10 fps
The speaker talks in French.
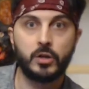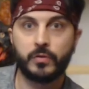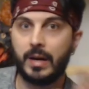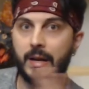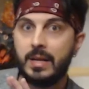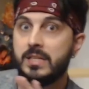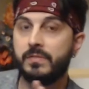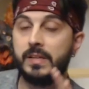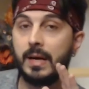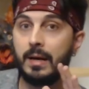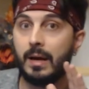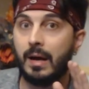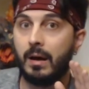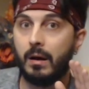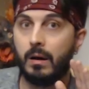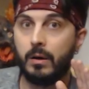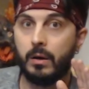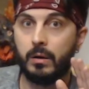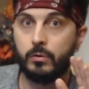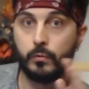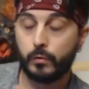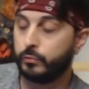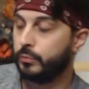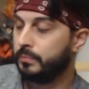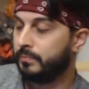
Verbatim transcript: je ferai l'analyse finale euh, devant vous.